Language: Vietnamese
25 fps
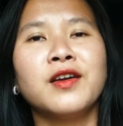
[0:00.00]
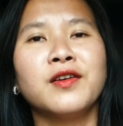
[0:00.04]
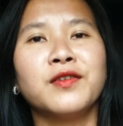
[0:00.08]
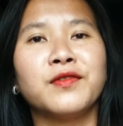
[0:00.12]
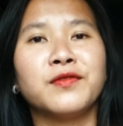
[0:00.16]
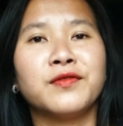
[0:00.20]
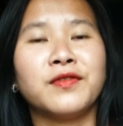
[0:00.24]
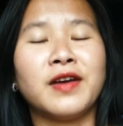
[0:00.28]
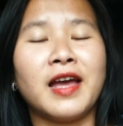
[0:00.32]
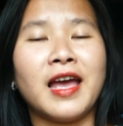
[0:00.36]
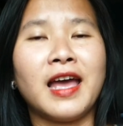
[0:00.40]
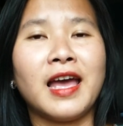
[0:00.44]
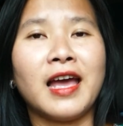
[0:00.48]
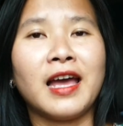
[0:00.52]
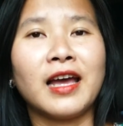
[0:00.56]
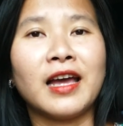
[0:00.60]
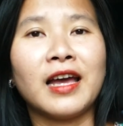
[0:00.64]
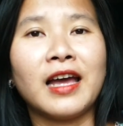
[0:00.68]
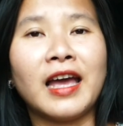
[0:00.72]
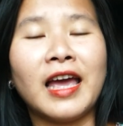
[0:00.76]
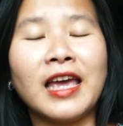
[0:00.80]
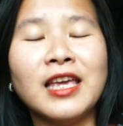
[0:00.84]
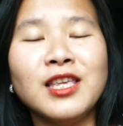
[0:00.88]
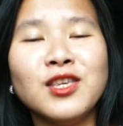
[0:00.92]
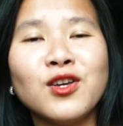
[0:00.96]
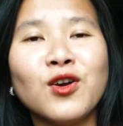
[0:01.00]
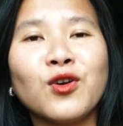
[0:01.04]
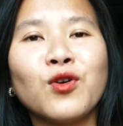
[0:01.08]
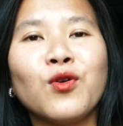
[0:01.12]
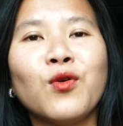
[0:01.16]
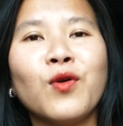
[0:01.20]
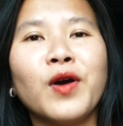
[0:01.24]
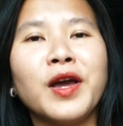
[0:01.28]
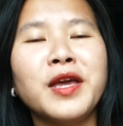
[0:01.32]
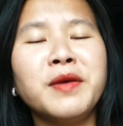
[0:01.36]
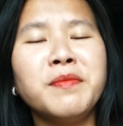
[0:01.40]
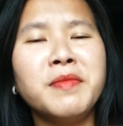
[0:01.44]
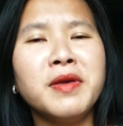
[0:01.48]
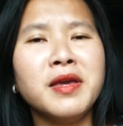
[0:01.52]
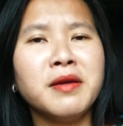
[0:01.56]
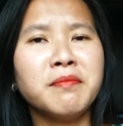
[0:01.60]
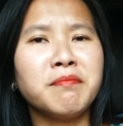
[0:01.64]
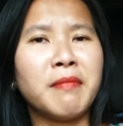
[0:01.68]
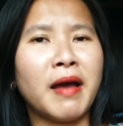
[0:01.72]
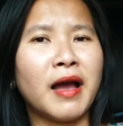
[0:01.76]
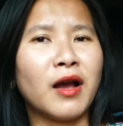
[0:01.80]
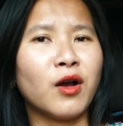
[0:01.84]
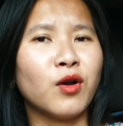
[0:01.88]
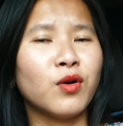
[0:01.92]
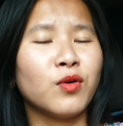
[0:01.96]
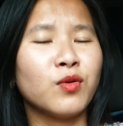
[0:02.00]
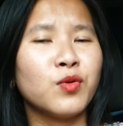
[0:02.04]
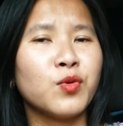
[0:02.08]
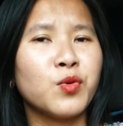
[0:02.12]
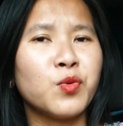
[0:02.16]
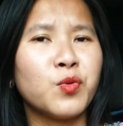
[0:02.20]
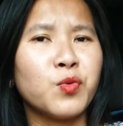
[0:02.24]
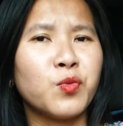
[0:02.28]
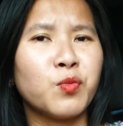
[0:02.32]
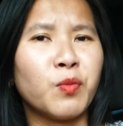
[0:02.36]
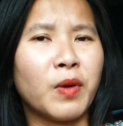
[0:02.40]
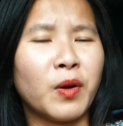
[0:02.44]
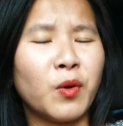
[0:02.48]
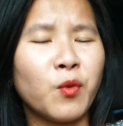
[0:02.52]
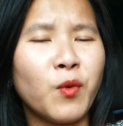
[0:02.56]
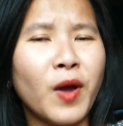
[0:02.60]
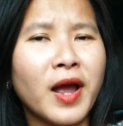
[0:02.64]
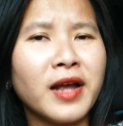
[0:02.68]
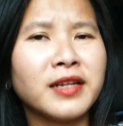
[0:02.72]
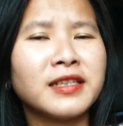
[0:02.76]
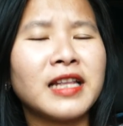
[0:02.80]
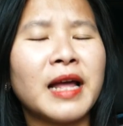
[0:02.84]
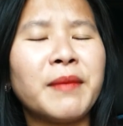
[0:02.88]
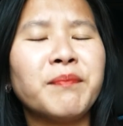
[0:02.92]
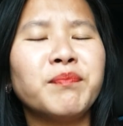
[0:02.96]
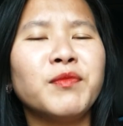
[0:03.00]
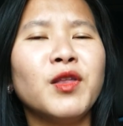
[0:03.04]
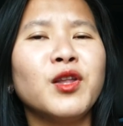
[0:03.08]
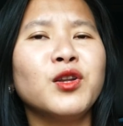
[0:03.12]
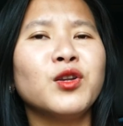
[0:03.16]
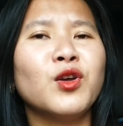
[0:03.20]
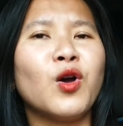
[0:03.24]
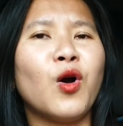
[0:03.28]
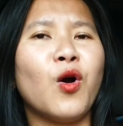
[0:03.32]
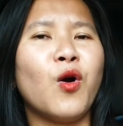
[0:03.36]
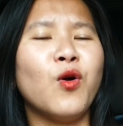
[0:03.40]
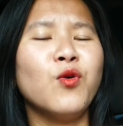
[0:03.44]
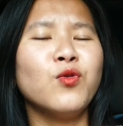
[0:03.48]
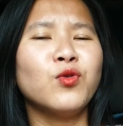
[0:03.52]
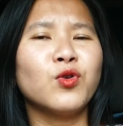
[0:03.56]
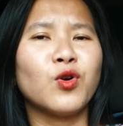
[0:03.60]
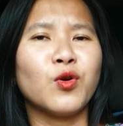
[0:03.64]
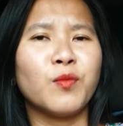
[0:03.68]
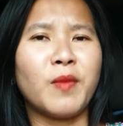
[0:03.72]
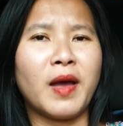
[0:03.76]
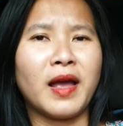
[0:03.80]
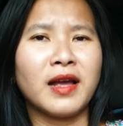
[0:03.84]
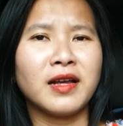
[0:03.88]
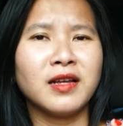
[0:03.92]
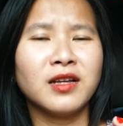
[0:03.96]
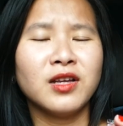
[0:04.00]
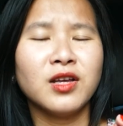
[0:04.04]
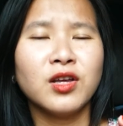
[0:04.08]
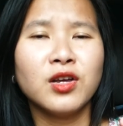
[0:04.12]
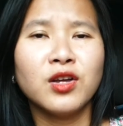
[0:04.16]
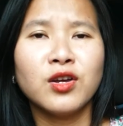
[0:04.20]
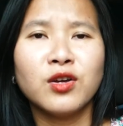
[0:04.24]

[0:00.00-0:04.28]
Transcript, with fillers: và hãy cho cô ấy biết bạn bạn quan tâm đến cổ rồi bạn